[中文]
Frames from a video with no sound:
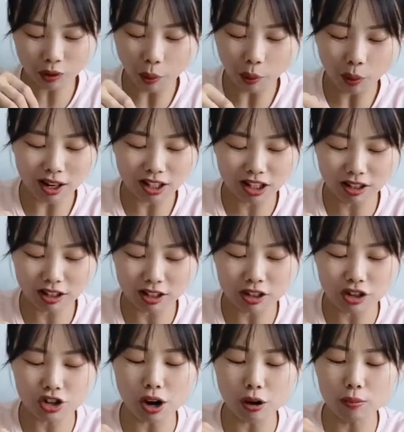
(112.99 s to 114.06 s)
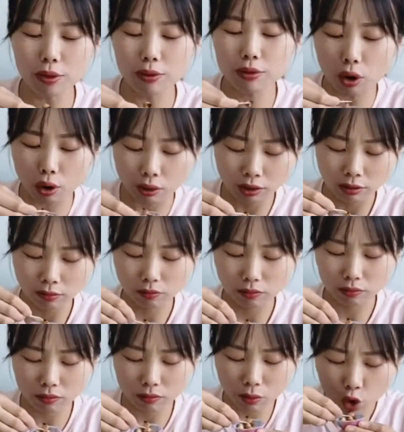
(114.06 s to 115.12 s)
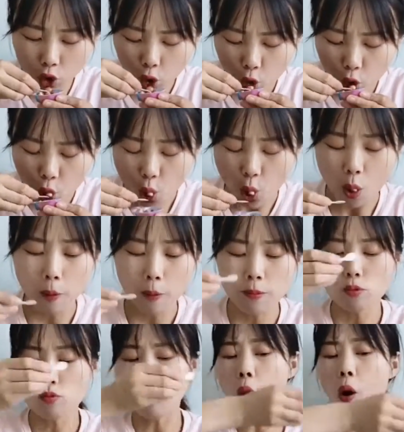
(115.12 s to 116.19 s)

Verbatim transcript: 化身成了小朋友。嗯，嗯，